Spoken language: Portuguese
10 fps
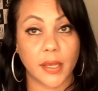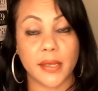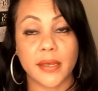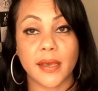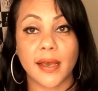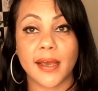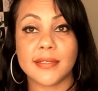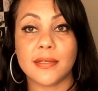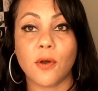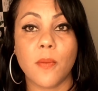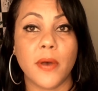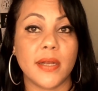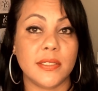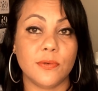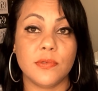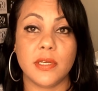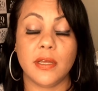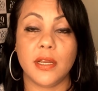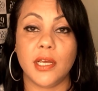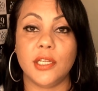E essa, como era a segunda
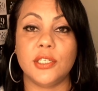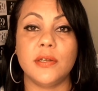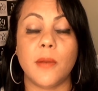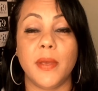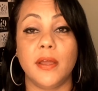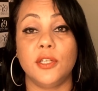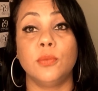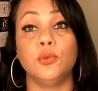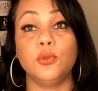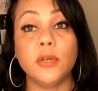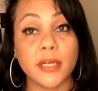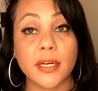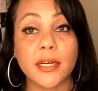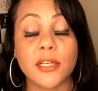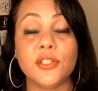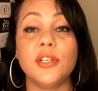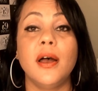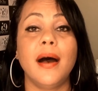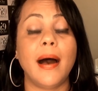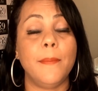igreja, era uma igreja muito grande,
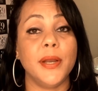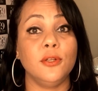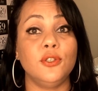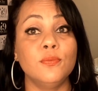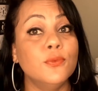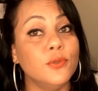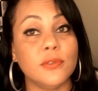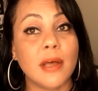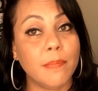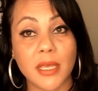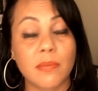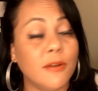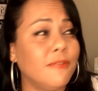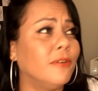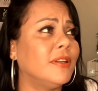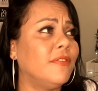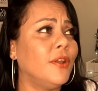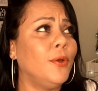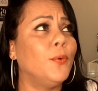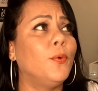aprendi muito da Bíblia, não faltava
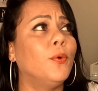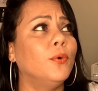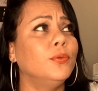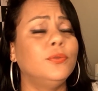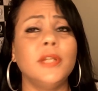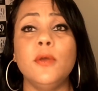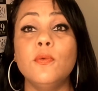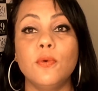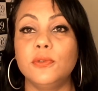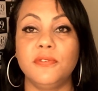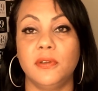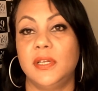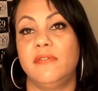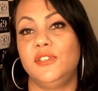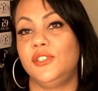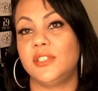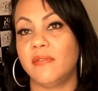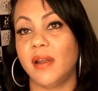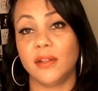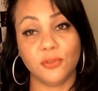nenhum culto, nenhum culto faltava, a gente
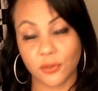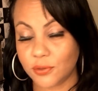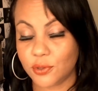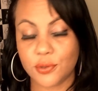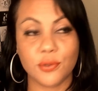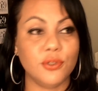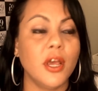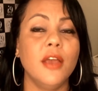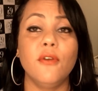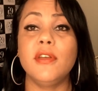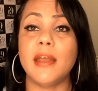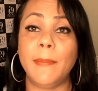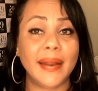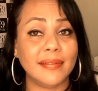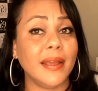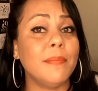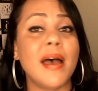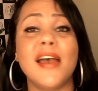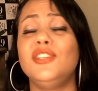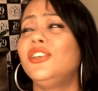estava lá todos os cultos, eu queria aprender
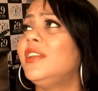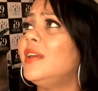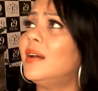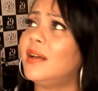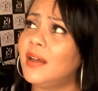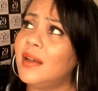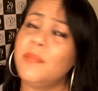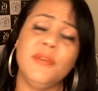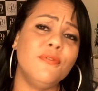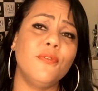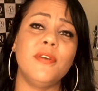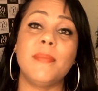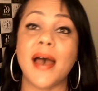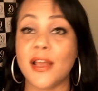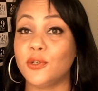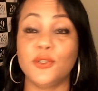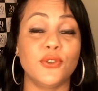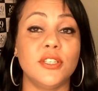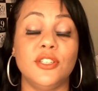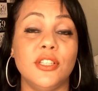mais, queria me envolver mais com as
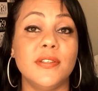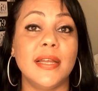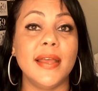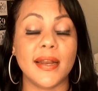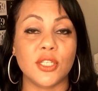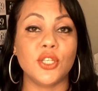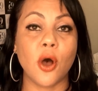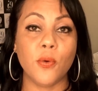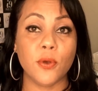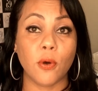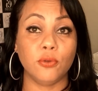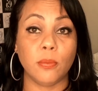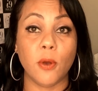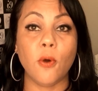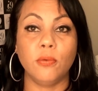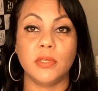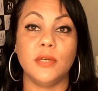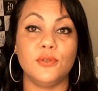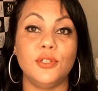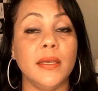coisas de Deus, ali era só um encontro meu com
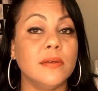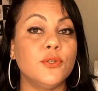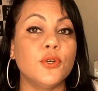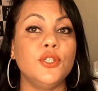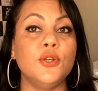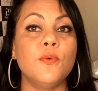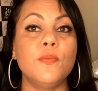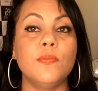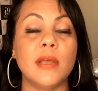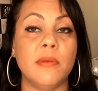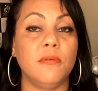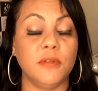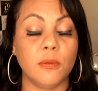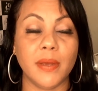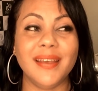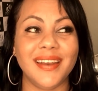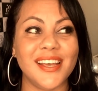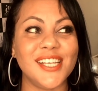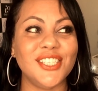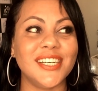Deus. E surgiu na minha vida uma
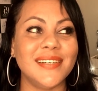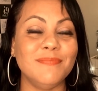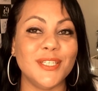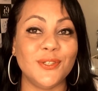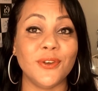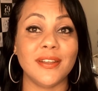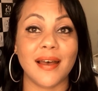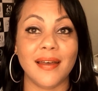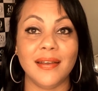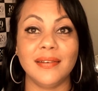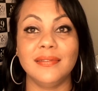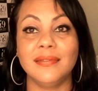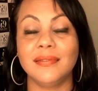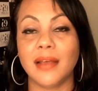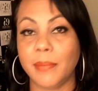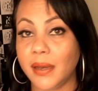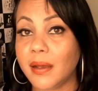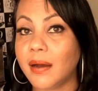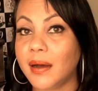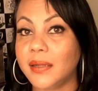igreja missionária
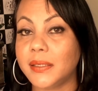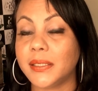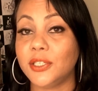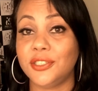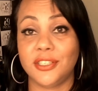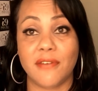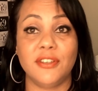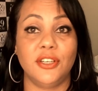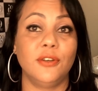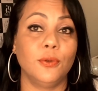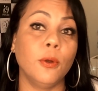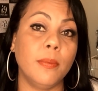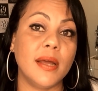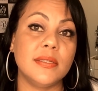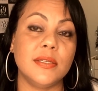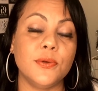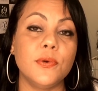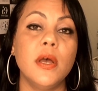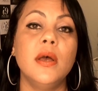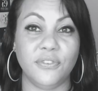americana, que estava chegando no Brasil.
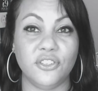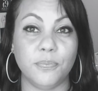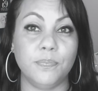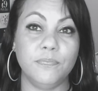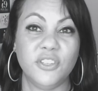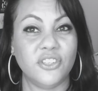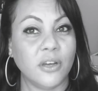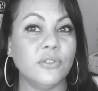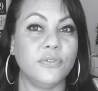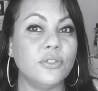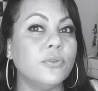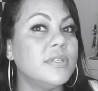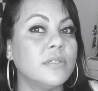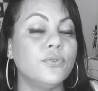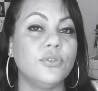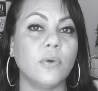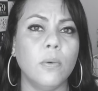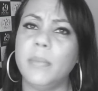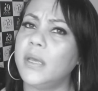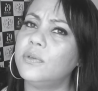20, 20 anos, 22 anos
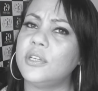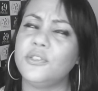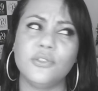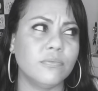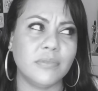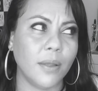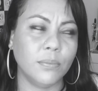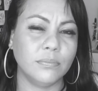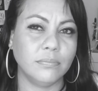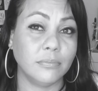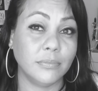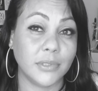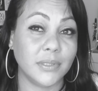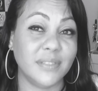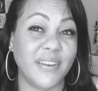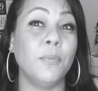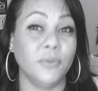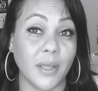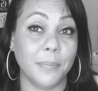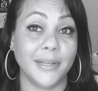ou menos, gente, não tem Faz
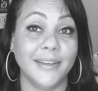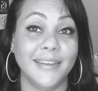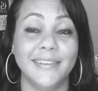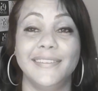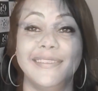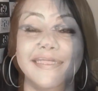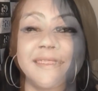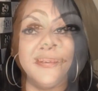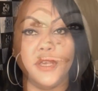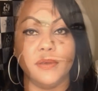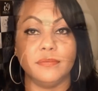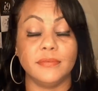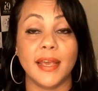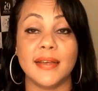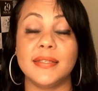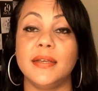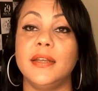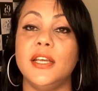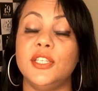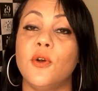muito tempo, né? Enfim, essa
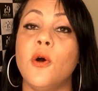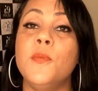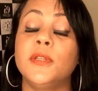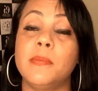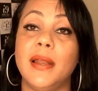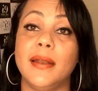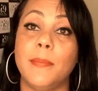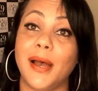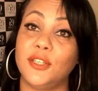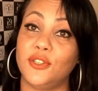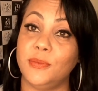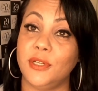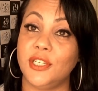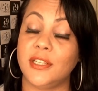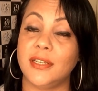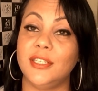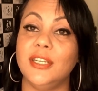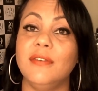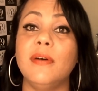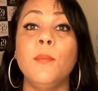igreja, como eu trabalhei na parte
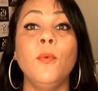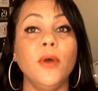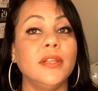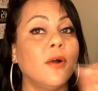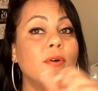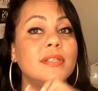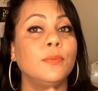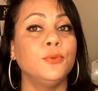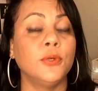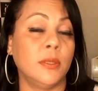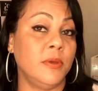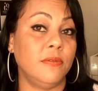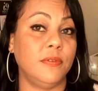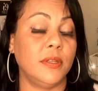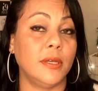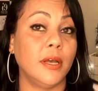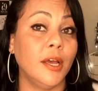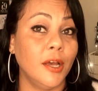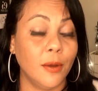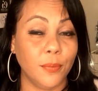administrativa, muita coisa mudou na minha vida.
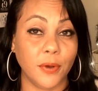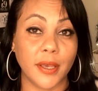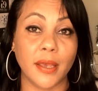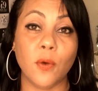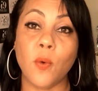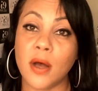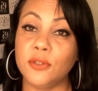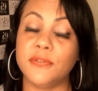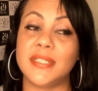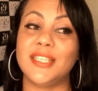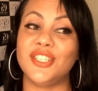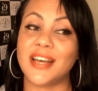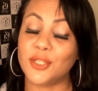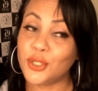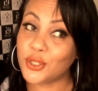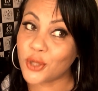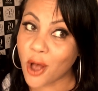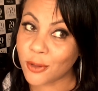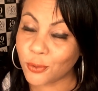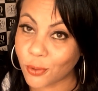Porque enquanto você está
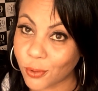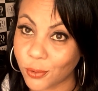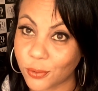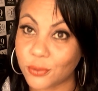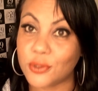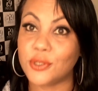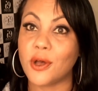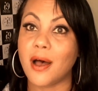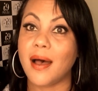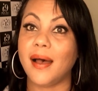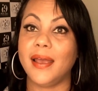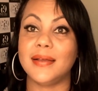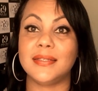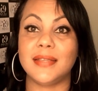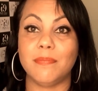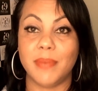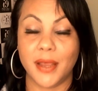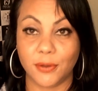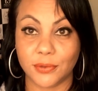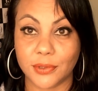só no culto, só
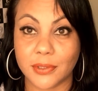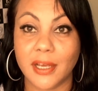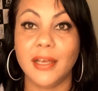recebendo